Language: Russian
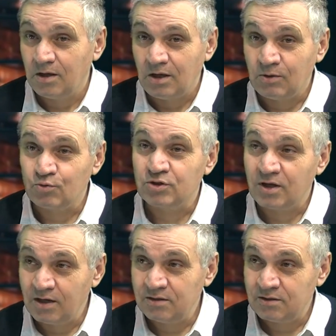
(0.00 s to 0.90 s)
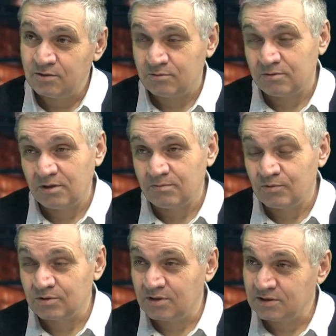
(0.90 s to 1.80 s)
И уже этот результат
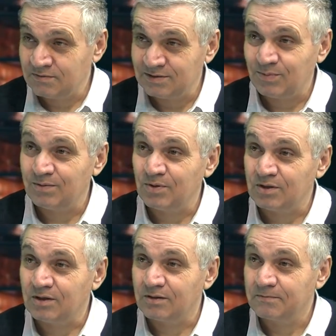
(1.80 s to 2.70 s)
можно назвать победой